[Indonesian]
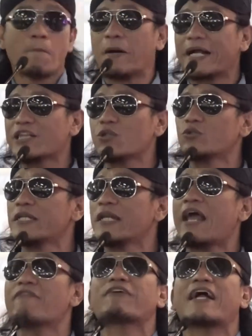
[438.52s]
begitu di
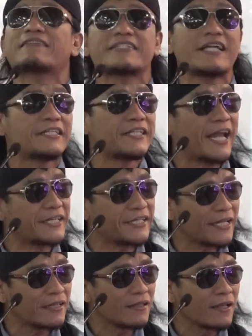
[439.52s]
live katanya
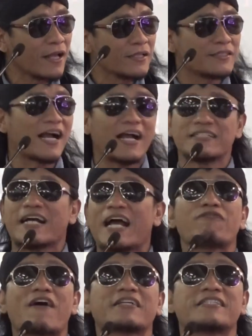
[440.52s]
diedit
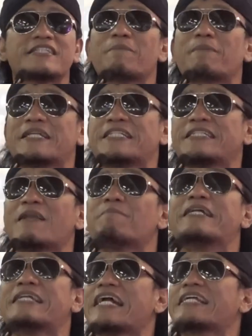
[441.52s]
Jangan-jangan vaksinnya presiden
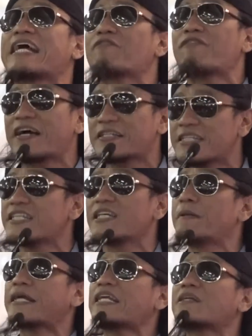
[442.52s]
beda dengan vaksin yang
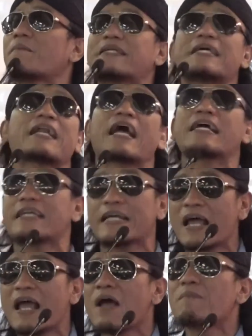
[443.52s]
diberikan kepada
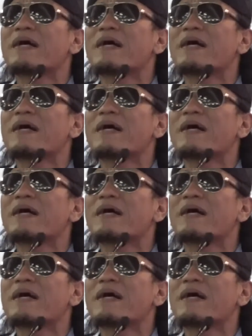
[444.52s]
rakyat.